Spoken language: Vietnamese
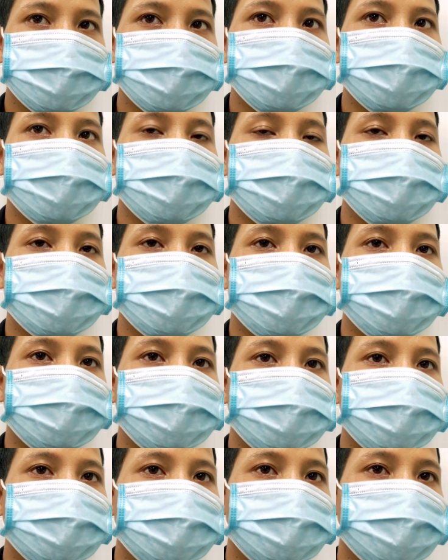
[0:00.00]
Yeah.
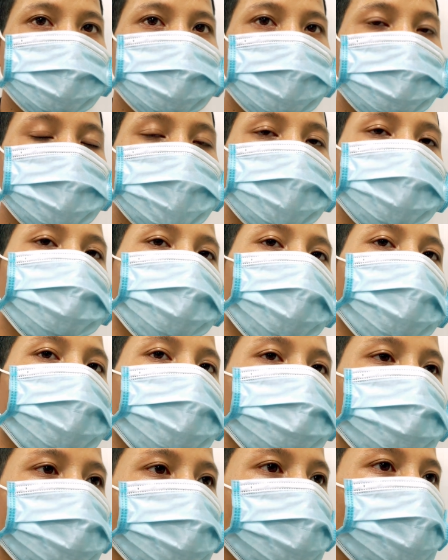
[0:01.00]
Thậm chí một
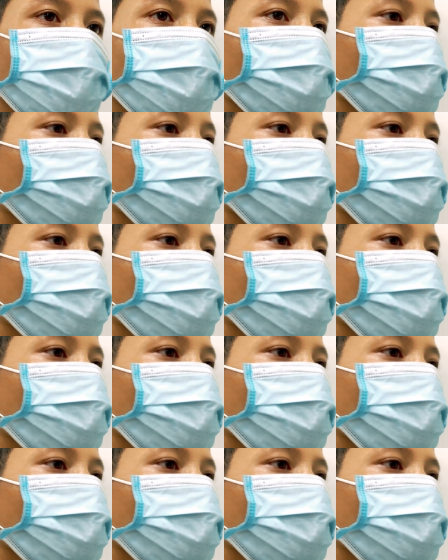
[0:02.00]
hộp sữa